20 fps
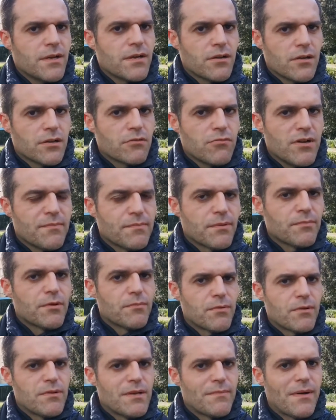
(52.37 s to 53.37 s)
Ma eh, qua è
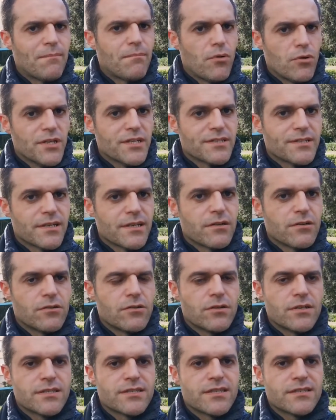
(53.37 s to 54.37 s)
proprio un problema
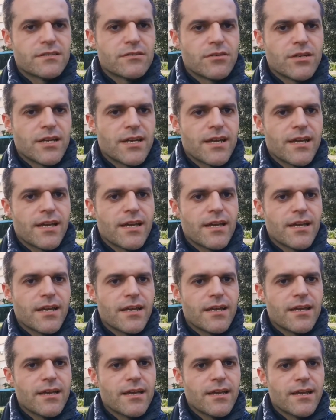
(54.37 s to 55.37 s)
politico, nel senso
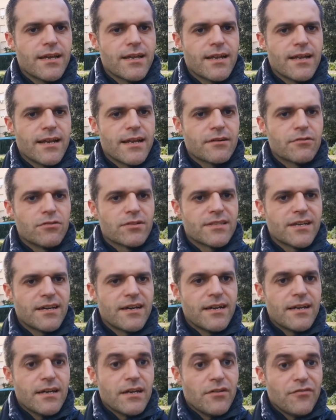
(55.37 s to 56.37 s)
che la
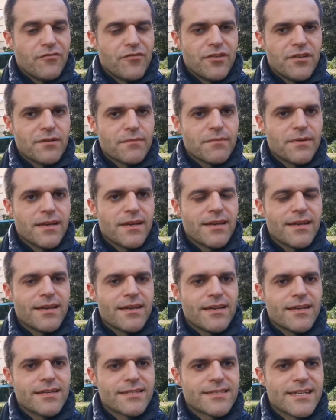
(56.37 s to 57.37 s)
raccolta
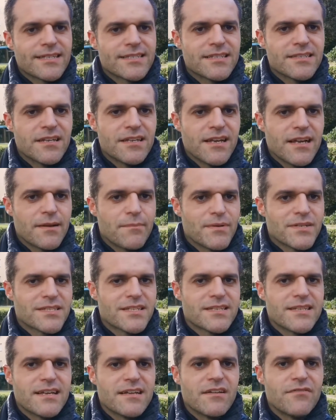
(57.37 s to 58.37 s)
firme eh, sta a
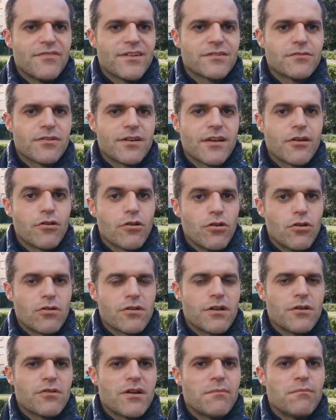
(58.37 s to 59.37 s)
rappresentare il fatto che
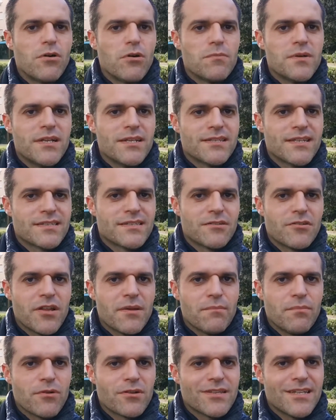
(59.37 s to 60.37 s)
occorre una
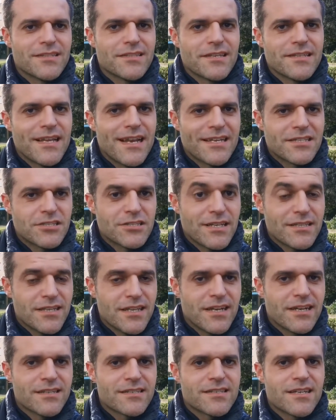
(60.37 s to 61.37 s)
mobilitazione importante della
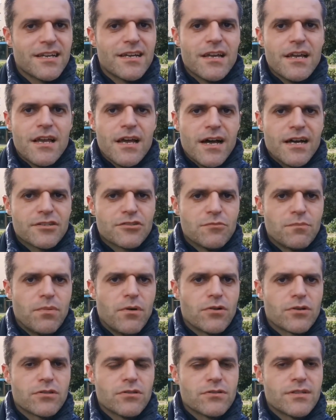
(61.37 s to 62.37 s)
cittadinanza a
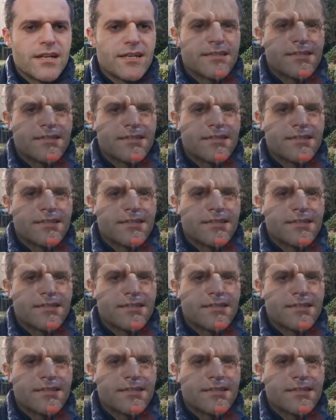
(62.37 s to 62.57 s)
supporto